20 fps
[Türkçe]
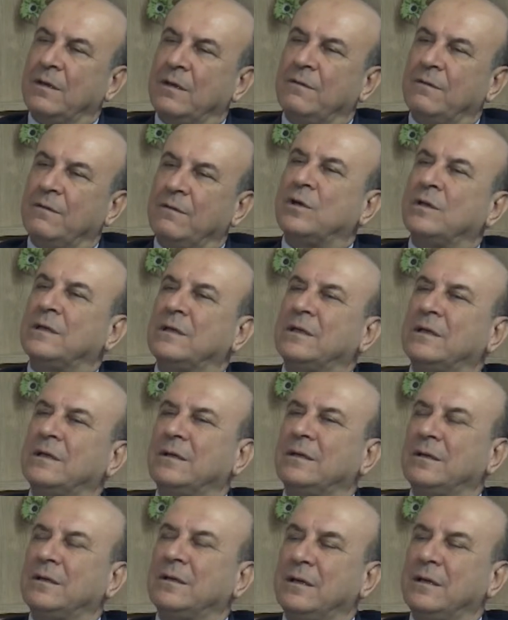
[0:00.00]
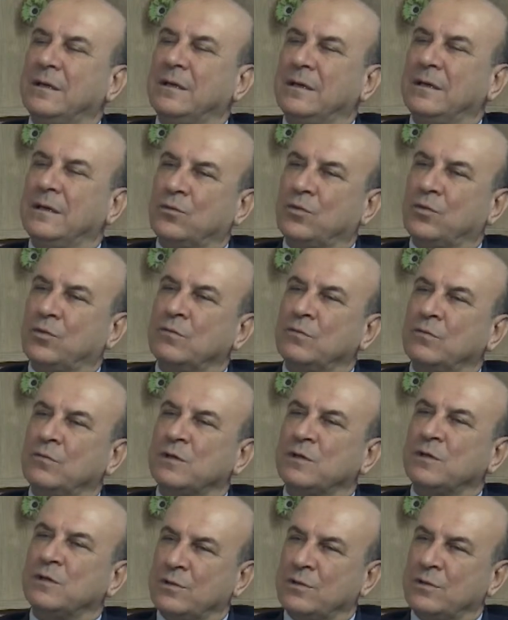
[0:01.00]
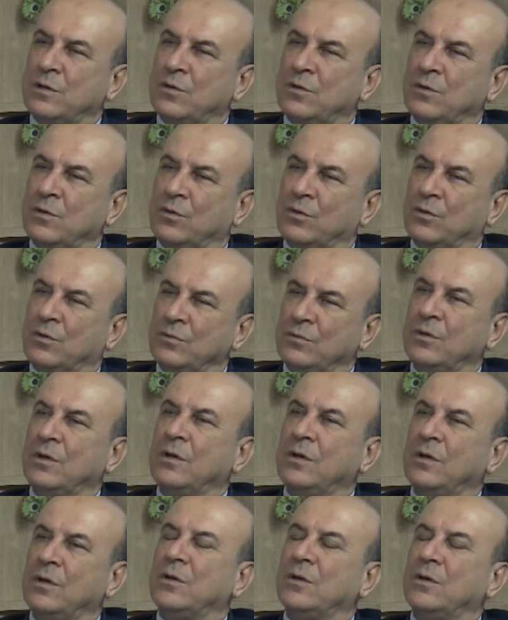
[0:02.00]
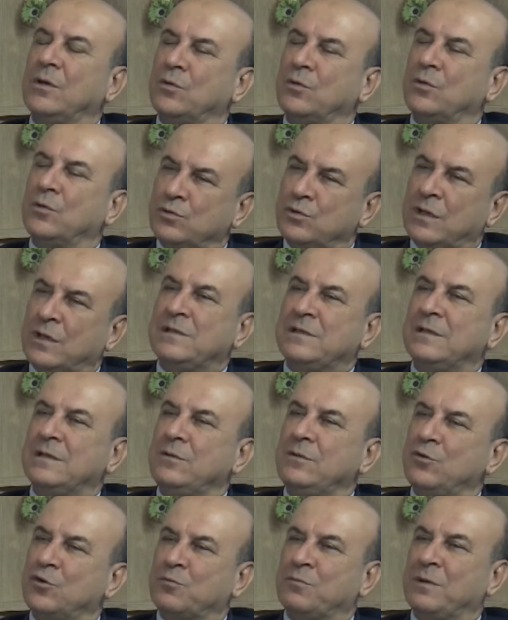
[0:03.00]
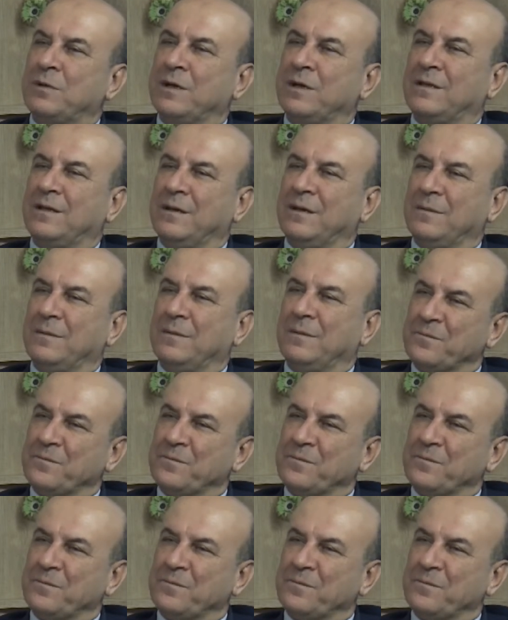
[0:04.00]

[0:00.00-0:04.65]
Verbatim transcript: Ve şu anda da e, kurduğumuz bir özel okulun kurucu temsilciliğini yürütmekteyim.